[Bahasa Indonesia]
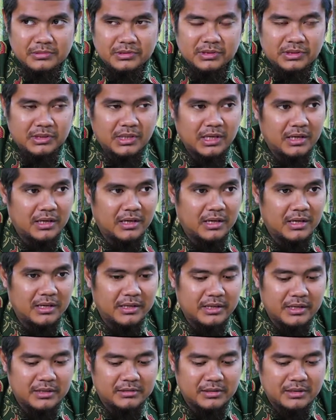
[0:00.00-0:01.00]

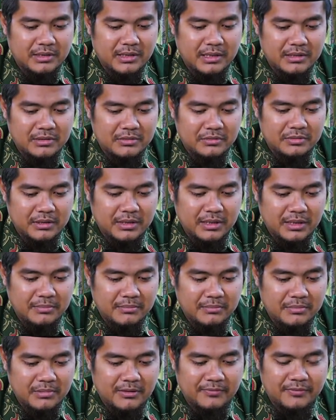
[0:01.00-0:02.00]
Segala yang terkandung
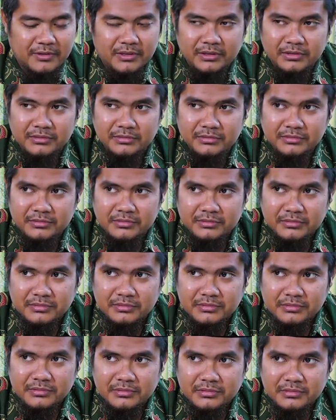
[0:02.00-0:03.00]
dalam lafal itu.
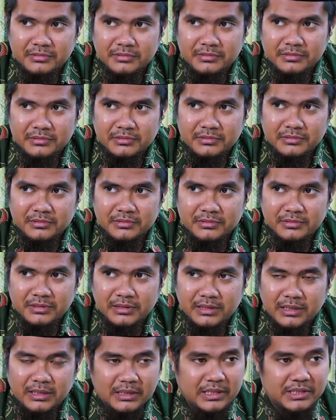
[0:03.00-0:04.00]

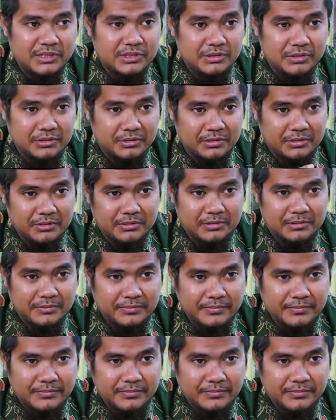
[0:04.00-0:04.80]
Aku kasih contoh.